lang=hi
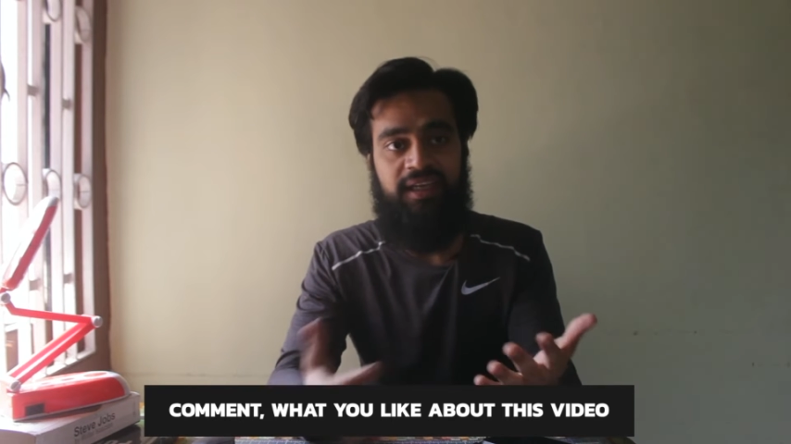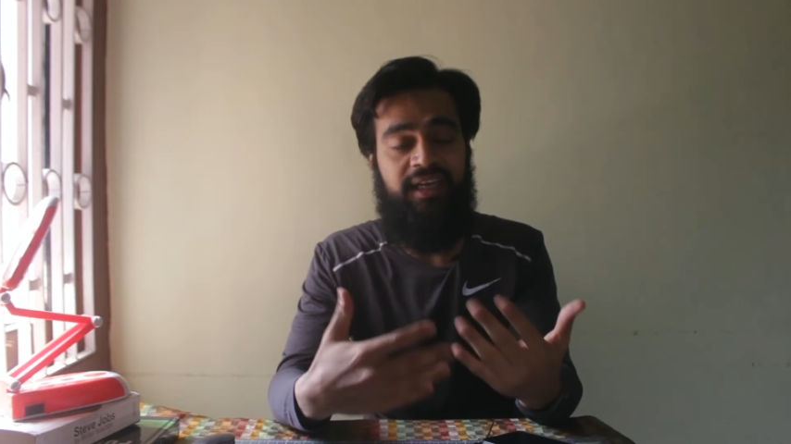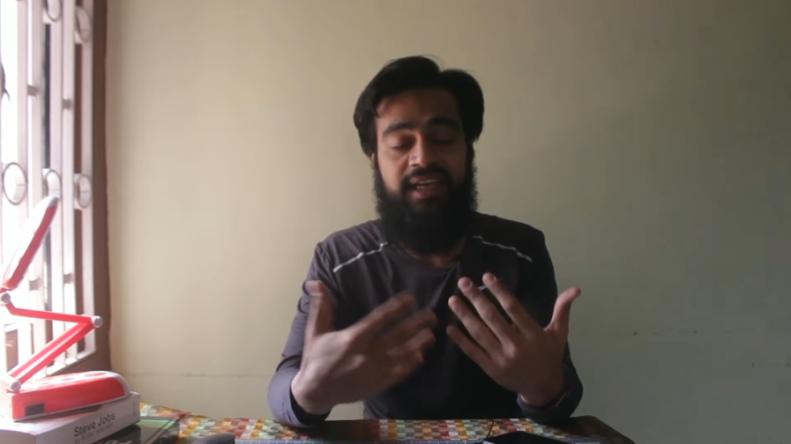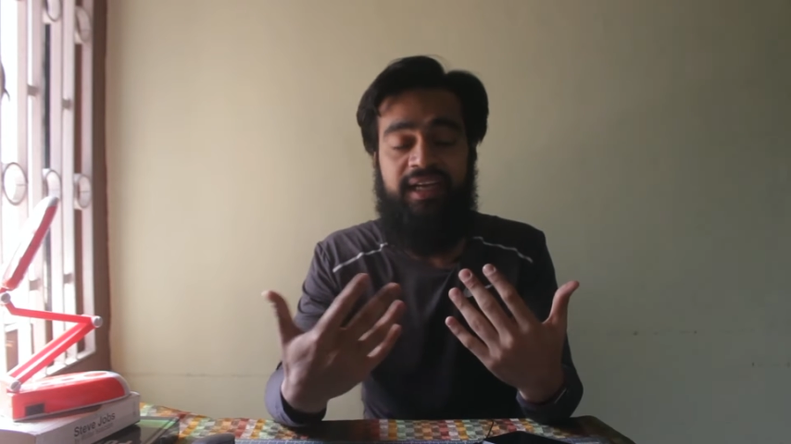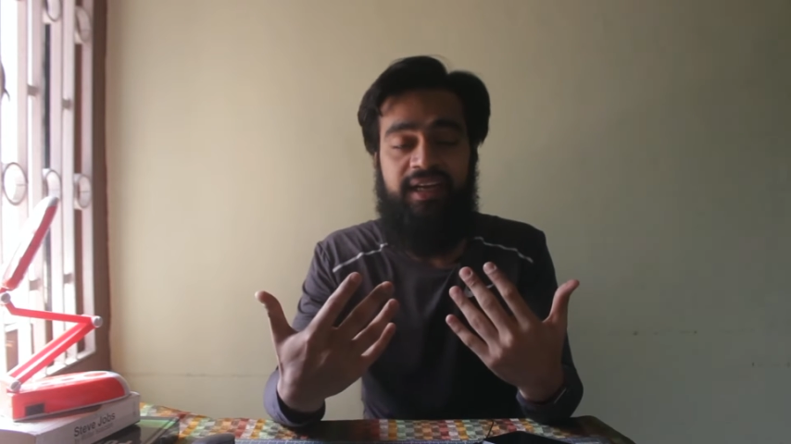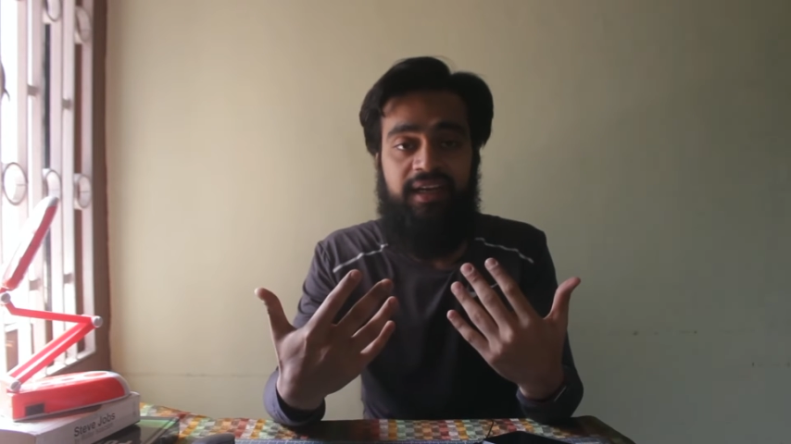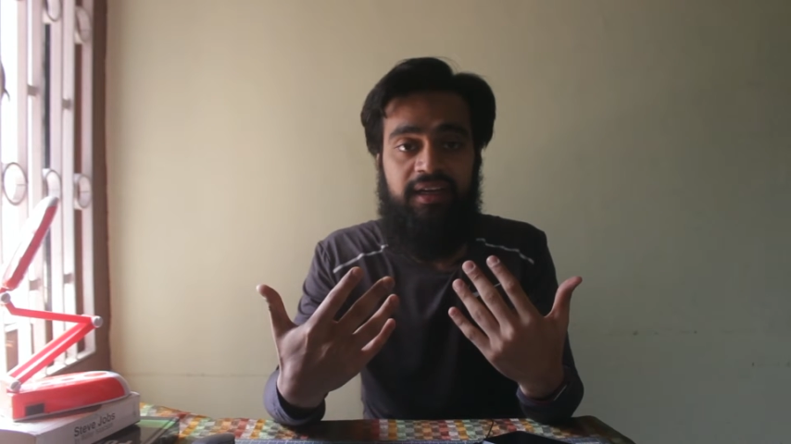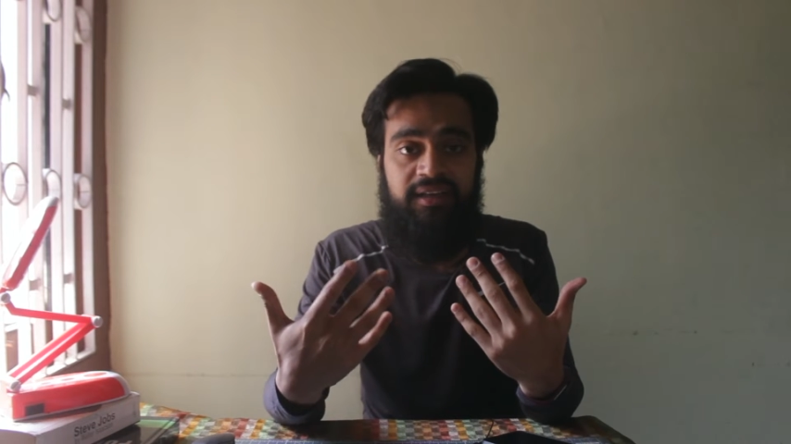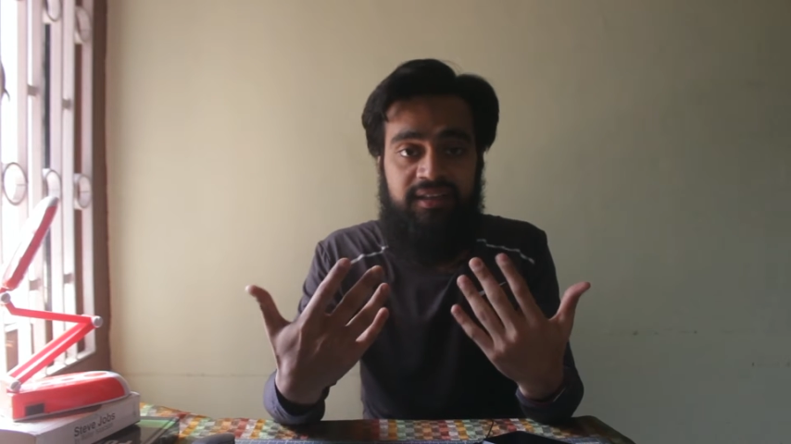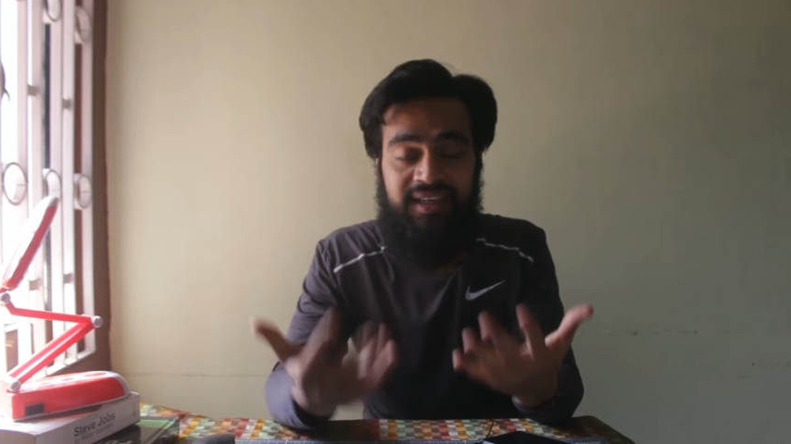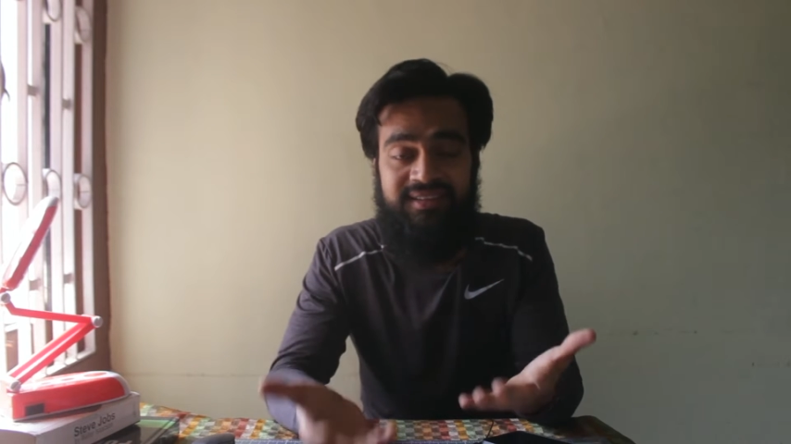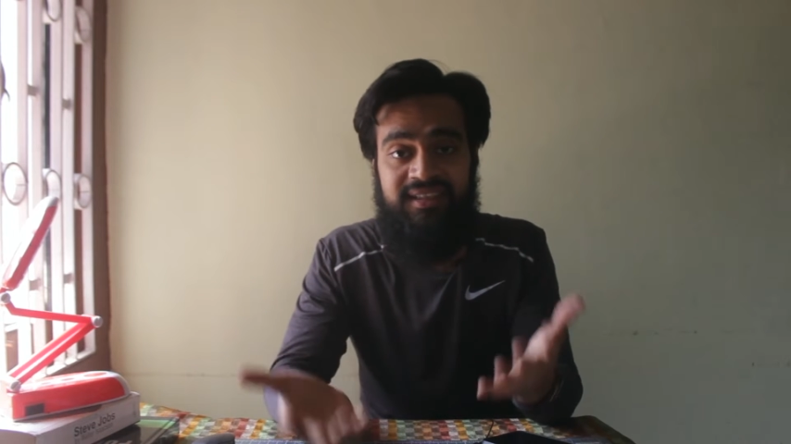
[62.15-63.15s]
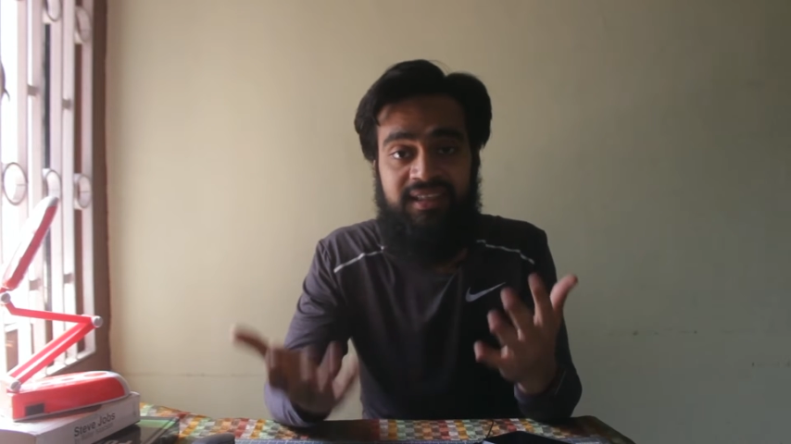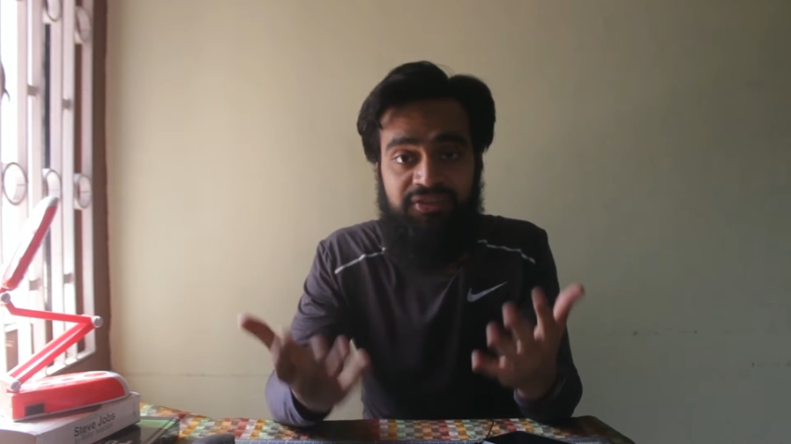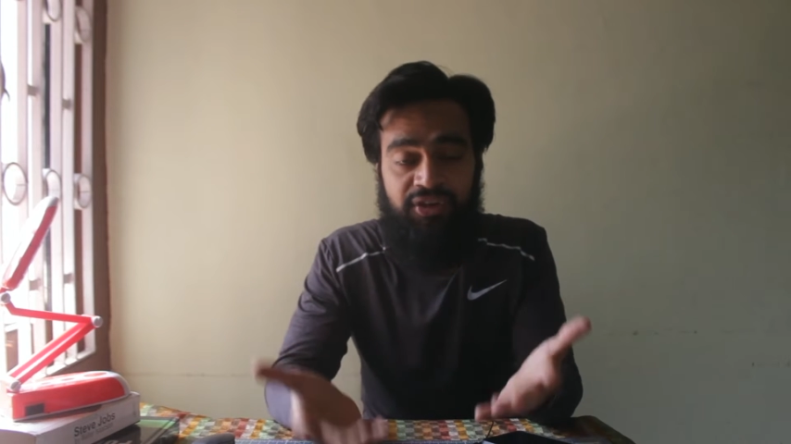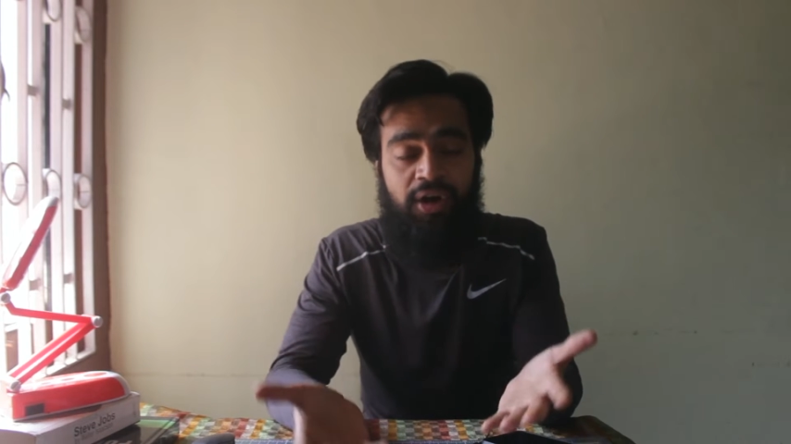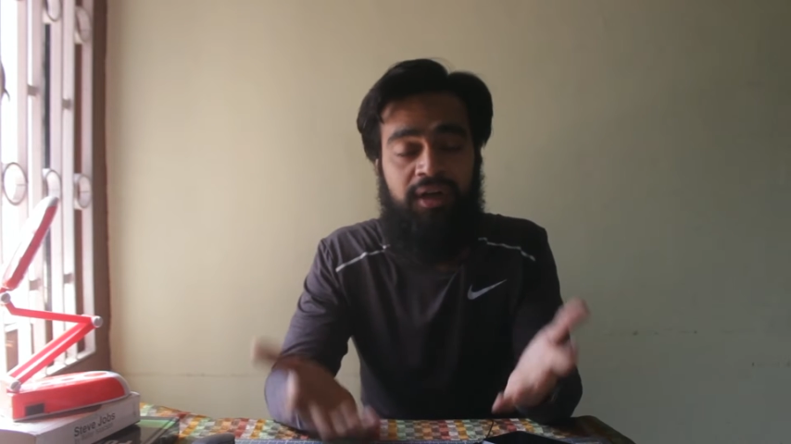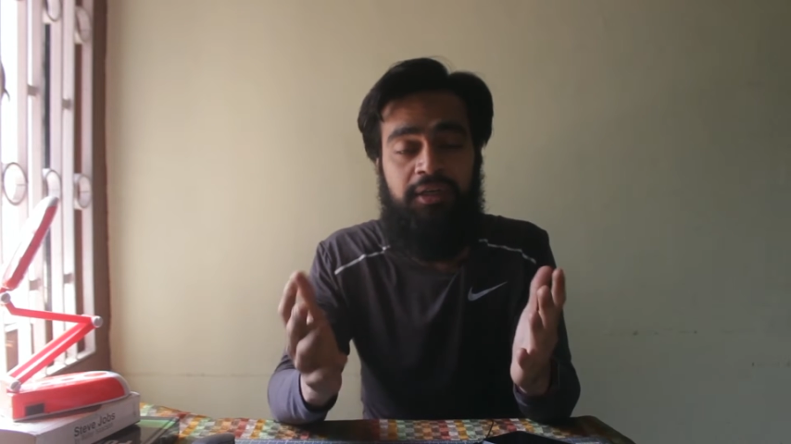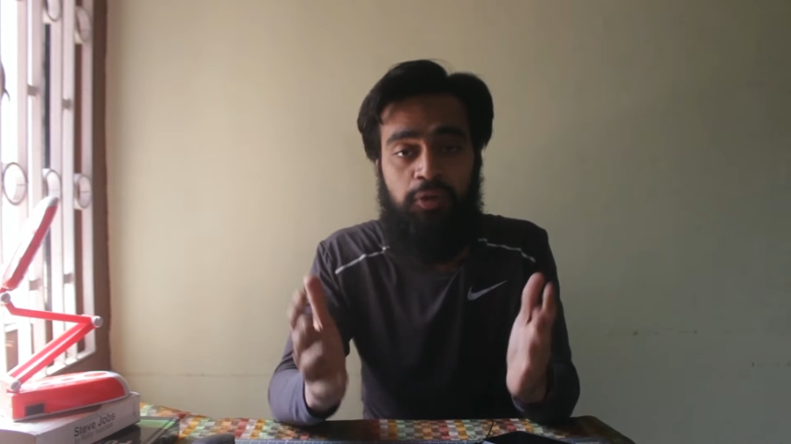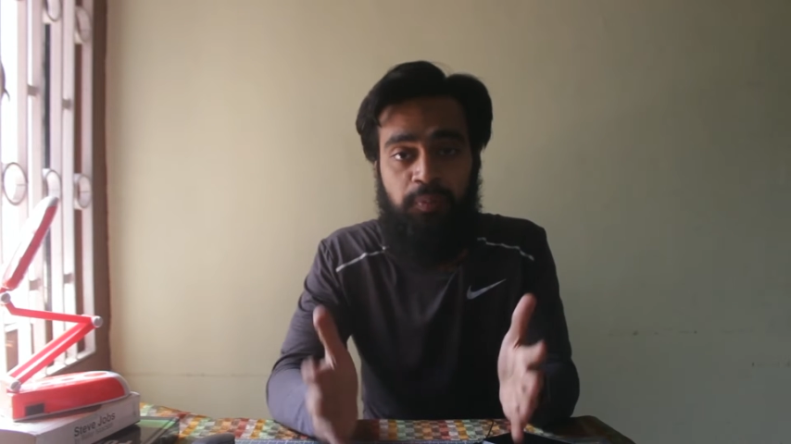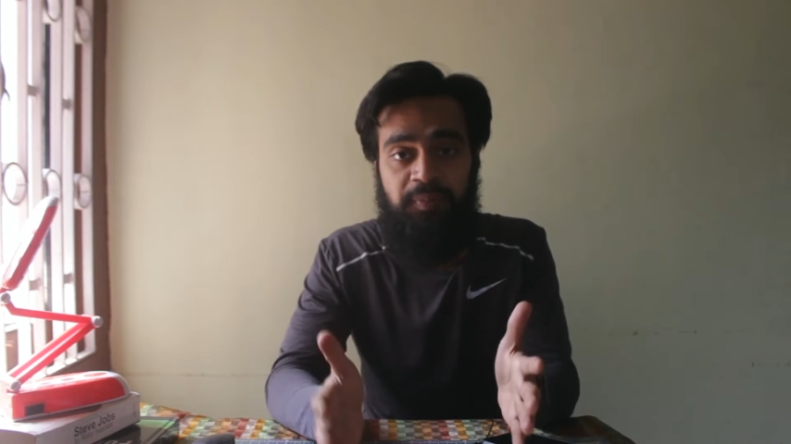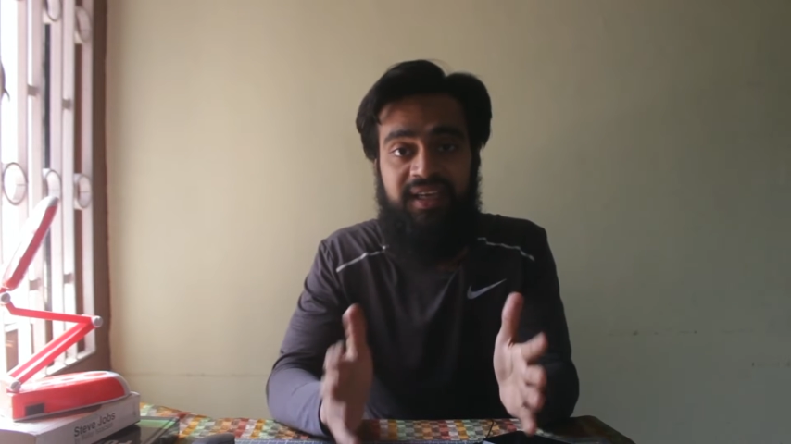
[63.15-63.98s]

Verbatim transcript: ही डजन वॉन्ट टू